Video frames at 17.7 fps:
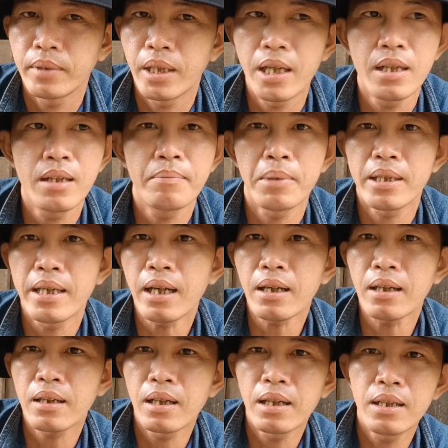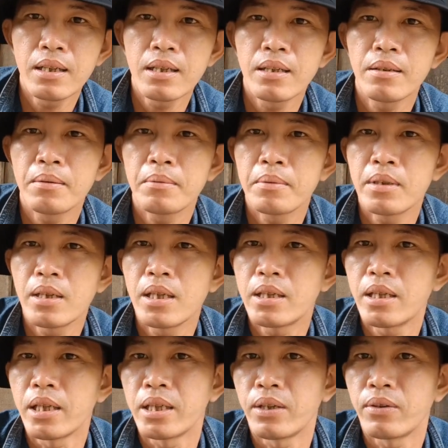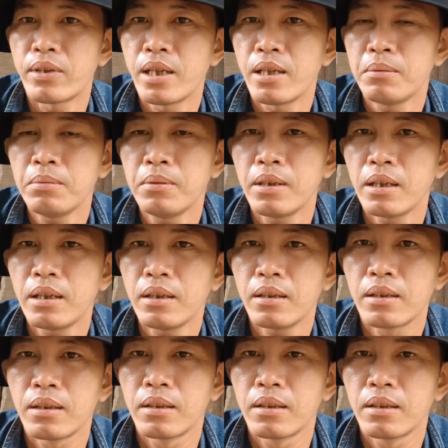y mà dắt đi duy trì nội giống vậy đó